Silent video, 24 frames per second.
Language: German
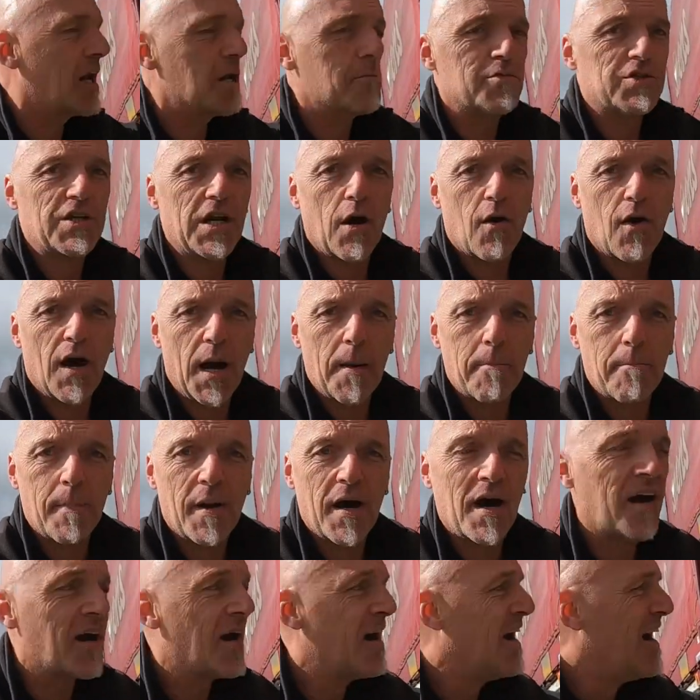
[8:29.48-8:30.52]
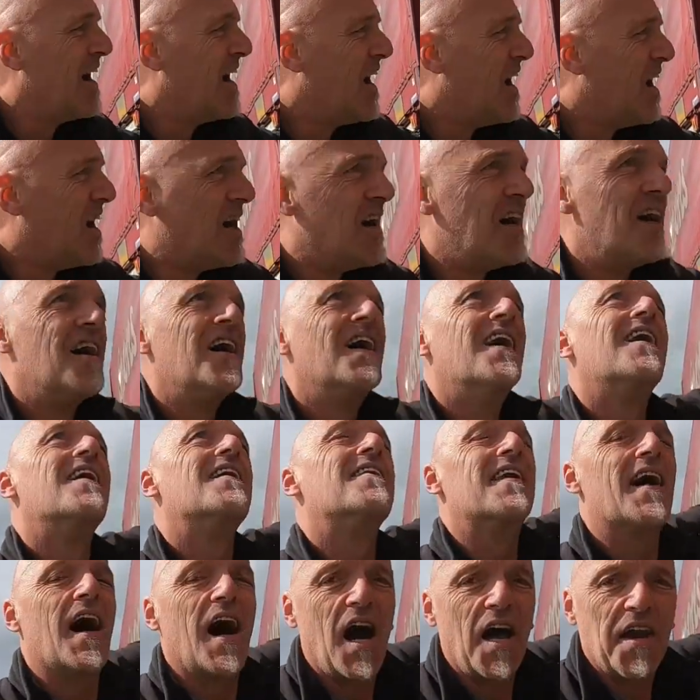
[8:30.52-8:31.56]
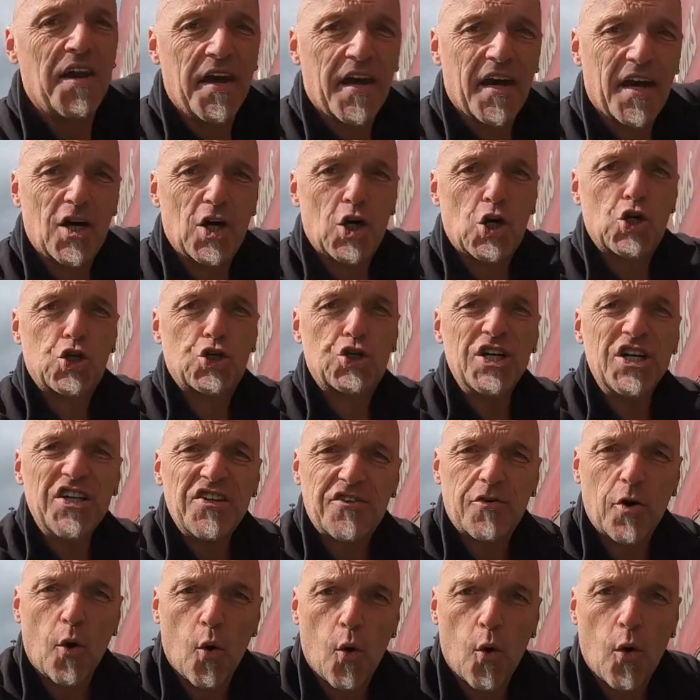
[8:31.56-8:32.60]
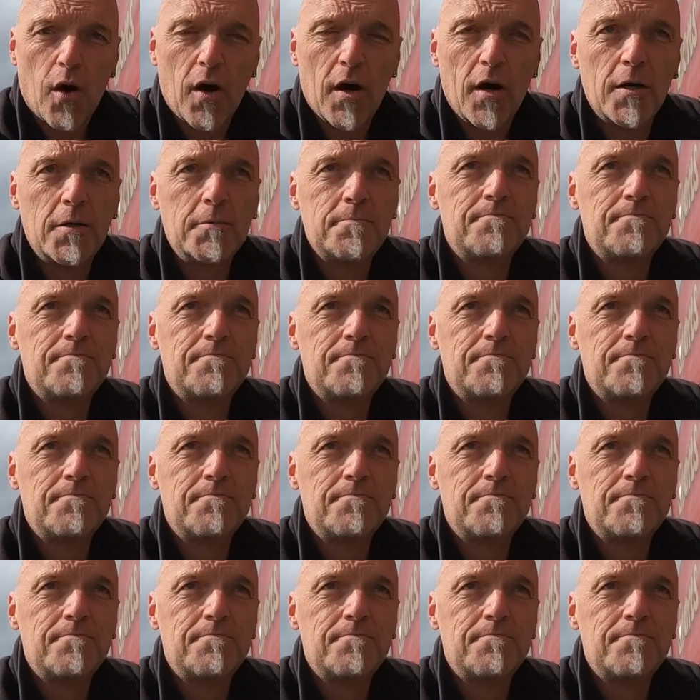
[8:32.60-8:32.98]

gelben Schlauch abmache. Der Anhänger schießt hoch.